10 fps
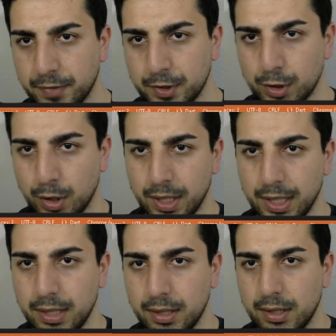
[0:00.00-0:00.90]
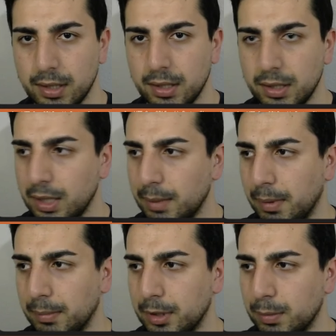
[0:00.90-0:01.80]
Şöyle.
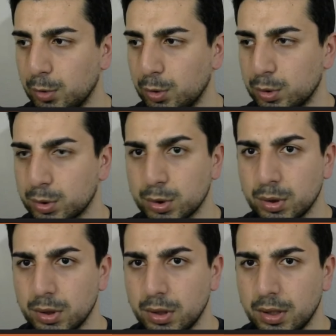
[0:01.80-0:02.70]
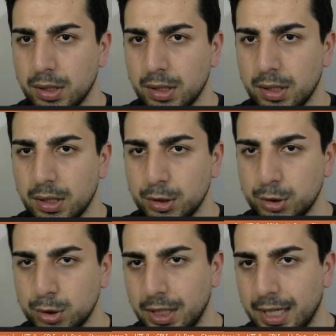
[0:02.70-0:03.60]
Tamamdır bu dursun.
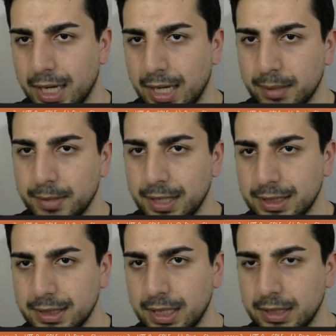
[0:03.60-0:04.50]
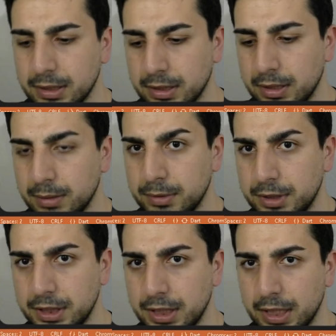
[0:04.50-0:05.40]
Şuraya geldim. Extension dedim.
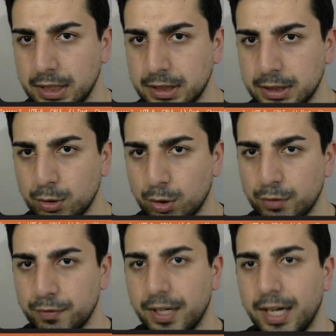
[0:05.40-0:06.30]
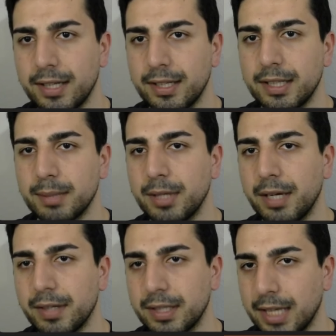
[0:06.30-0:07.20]
Change Notify de
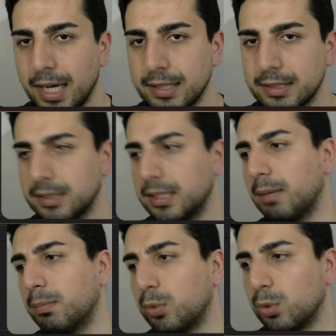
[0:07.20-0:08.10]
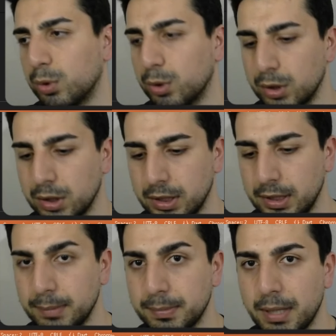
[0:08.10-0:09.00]
evet kendisinden buldu.
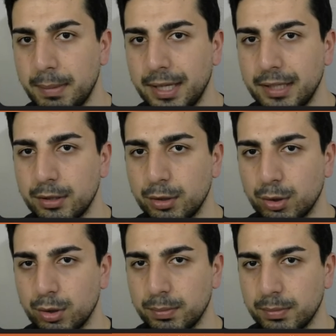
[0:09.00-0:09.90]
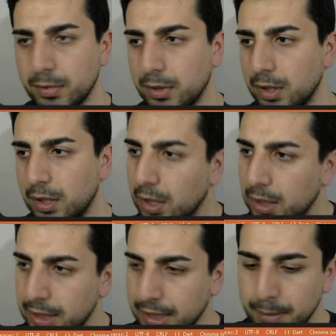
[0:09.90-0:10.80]
Implement diyorum.
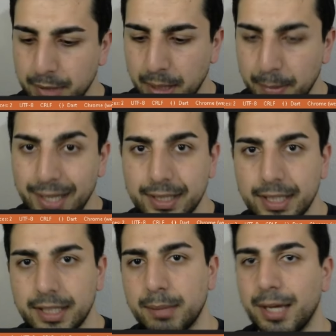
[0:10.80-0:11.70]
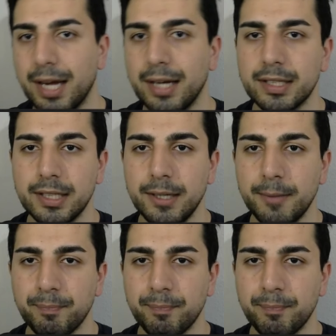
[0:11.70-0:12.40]
Implement dediğim yerde de